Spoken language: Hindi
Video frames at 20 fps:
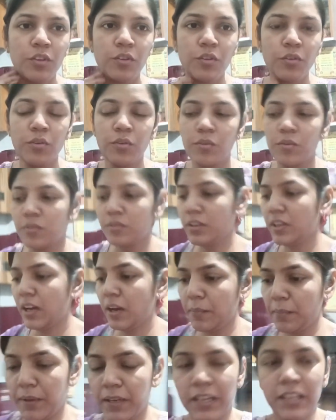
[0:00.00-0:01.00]
तो
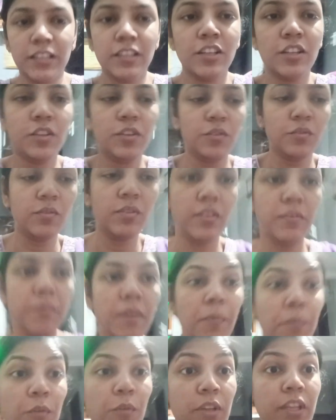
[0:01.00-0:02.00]
यहाँ पे रख देती हूँ
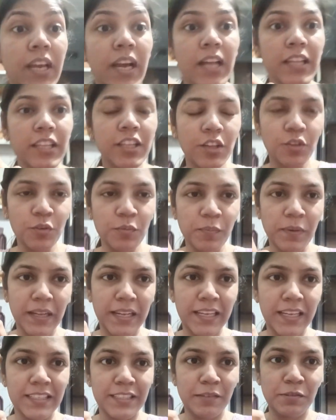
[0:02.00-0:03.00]
मैं आपको दिखा देती हूँ
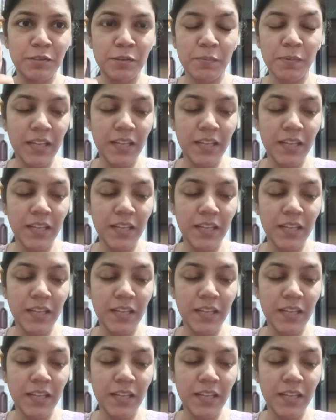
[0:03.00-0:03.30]
पहले सबसे